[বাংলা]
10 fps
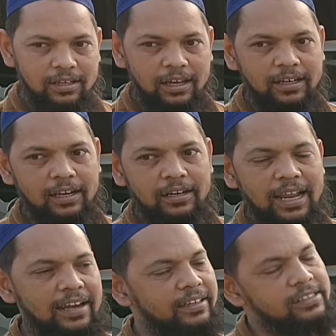কত লিটার
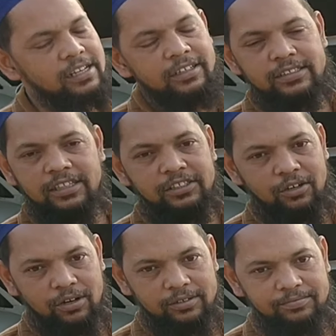90 সিলিন্ডার সিএনজি
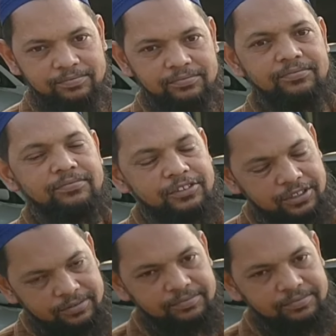করা 90 লিটার আচ্ছা